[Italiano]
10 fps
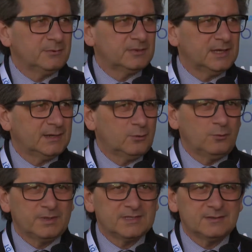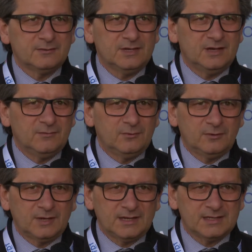portare occupazione,
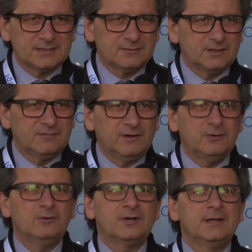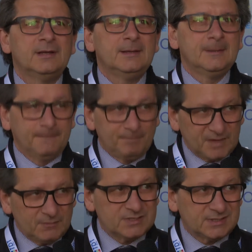lavoro e creazione del valore.
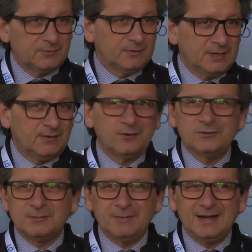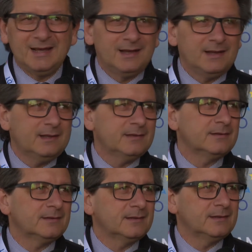Questa non è una cosa banale,
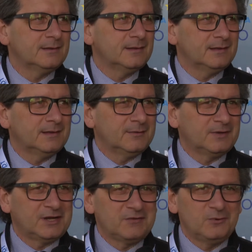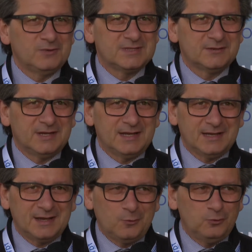eh, è una rivoluzione
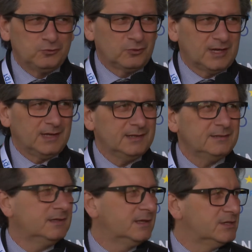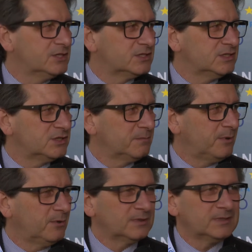anche culturale di chi gestisce i
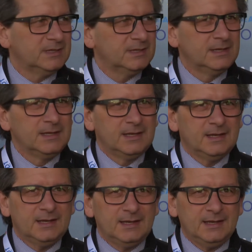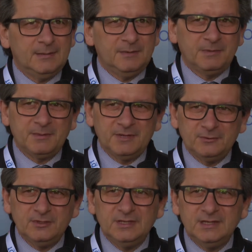porti e mi permetto
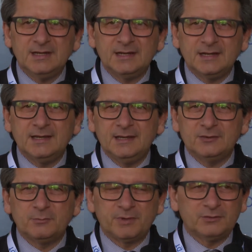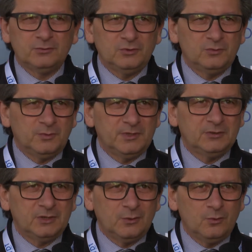di dire che soprattutto in un
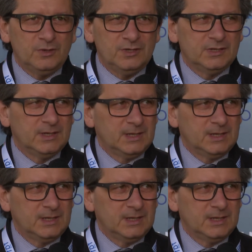momento in cui